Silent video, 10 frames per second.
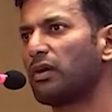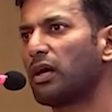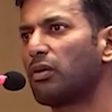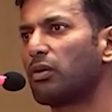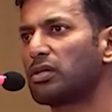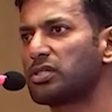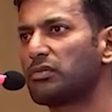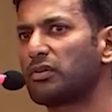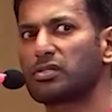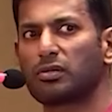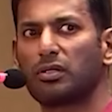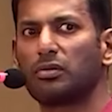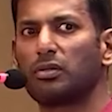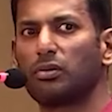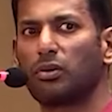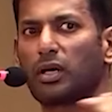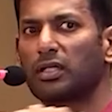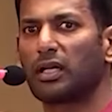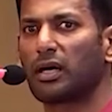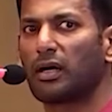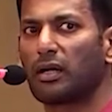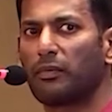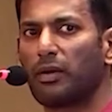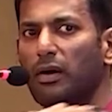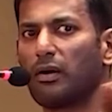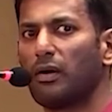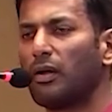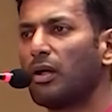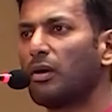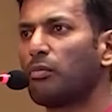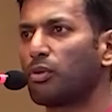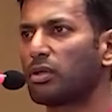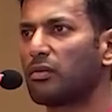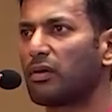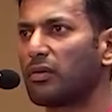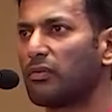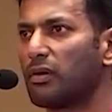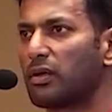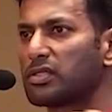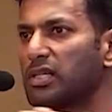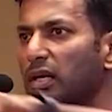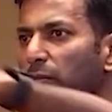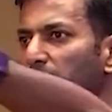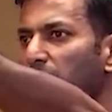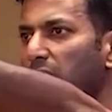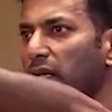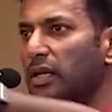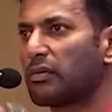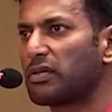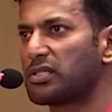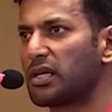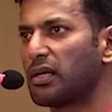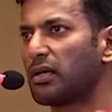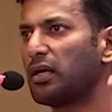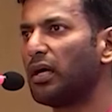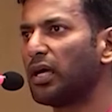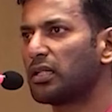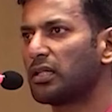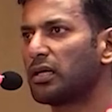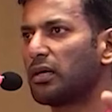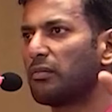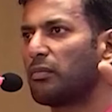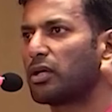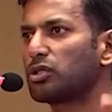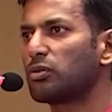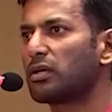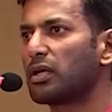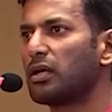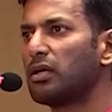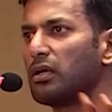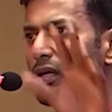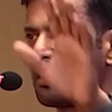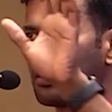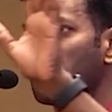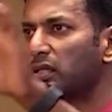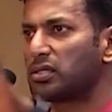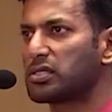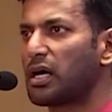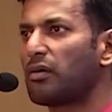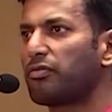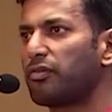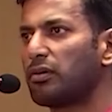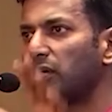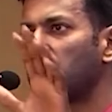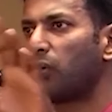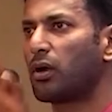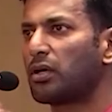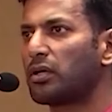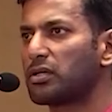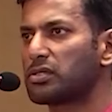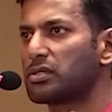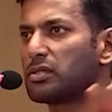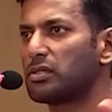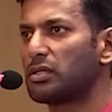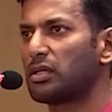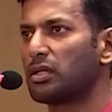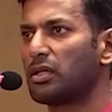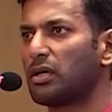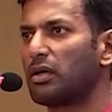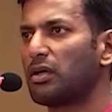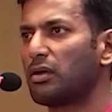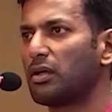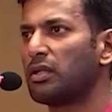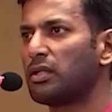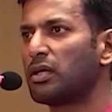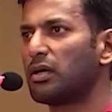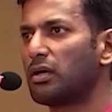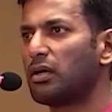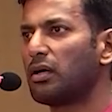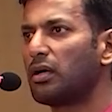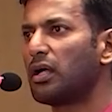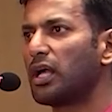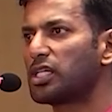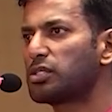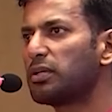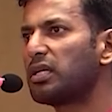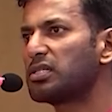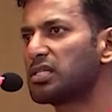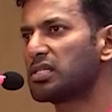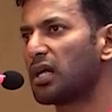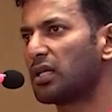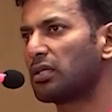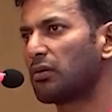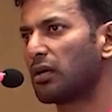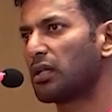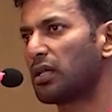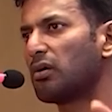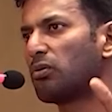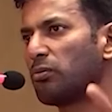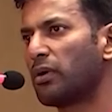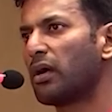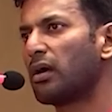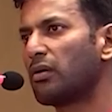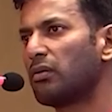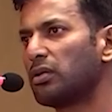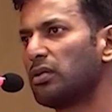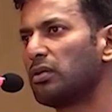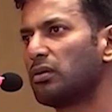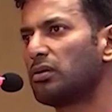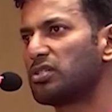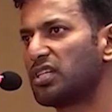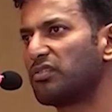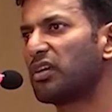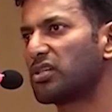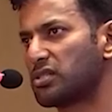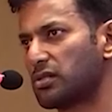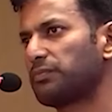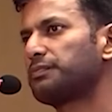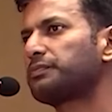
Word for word: விழாவோட சீஃப் கெஸ்ட் வந்து இதோ உட்காந்துருக்காங்களே அப்படி முதல் வரி வரிசையில் பின்னாடி இருக்கிற வரிசையில் இந்த மருத்துவர்கள் இந்த ஸ்டாஃபு வாலண்டியர்ஸு இந்த இந்த எஸ்விடிசி சார்ந்தவர்கள் தான் உண்மையான வந்து சீஃப் கெஸ்ட்